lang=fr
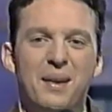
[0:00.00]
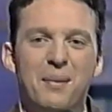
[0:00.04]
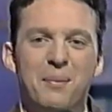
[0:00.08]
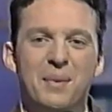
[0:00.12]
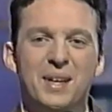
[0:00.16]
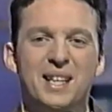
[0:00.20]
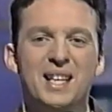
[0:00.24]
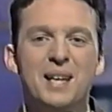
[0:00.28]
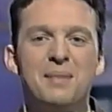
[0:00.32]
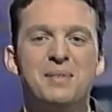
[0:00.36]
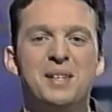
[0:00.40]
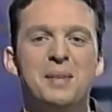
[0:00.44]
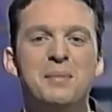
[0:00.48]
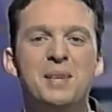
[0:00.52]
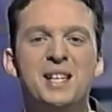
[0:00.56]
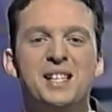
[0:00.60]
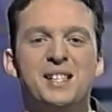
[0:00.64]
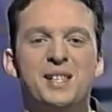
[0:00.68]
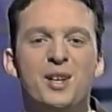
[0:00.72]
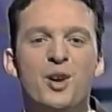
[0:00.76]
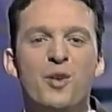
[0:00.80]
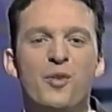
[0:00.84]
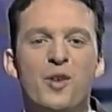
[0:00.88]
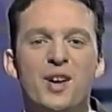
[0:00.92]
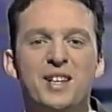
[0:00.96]
Mesdames et
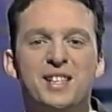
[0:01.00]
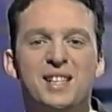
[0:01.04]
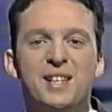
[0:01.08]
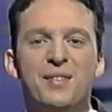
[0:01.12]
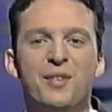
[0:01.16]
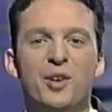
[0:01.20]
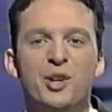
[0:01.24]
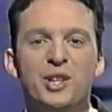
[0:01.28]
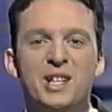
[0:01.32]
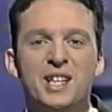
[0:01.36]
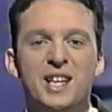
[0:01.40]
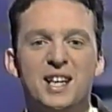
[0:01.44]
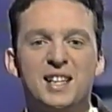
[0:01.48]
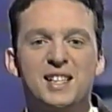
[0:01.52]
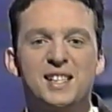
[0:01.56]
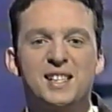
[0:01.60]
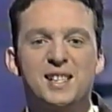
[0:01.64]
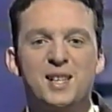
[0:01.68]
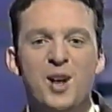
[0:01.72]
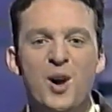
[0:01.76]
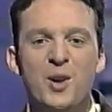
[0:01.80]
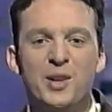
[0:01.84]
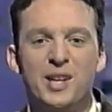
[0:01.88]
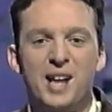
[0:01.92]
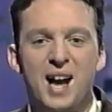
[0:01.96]
messieurs, voici venir
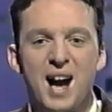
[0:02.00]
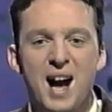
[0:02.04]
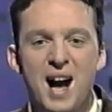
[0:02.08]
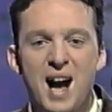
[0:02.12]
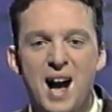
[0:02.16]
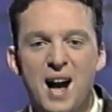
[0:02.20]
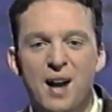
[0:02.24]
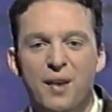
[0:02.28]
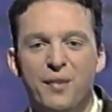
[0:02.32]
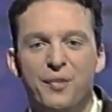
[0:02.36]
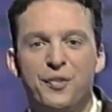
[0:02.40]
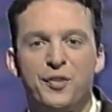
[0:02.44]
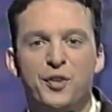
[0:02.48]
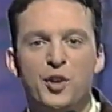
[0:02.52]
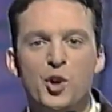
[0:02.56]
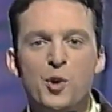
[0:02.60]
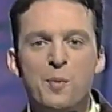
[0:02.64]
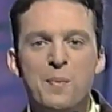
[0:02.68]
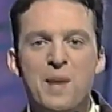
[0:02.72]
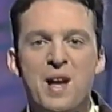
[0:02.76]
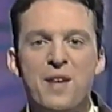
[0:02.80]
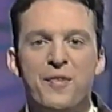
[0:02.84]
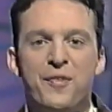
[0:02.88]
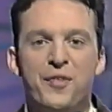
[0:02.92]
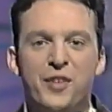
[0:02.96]
Sandra
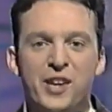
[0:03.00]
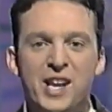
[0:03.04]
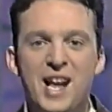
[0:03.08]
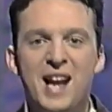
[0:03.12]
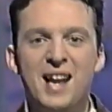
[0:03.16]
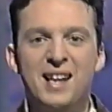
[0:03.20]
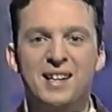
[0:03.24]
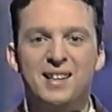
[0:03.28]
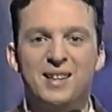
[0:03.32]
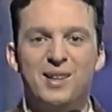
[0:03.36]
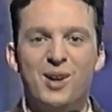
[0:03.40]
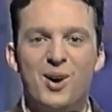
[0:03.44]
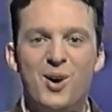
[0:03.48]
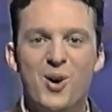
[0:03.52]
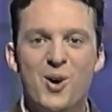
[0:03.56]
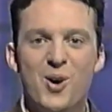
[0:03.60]
Fiumefredo.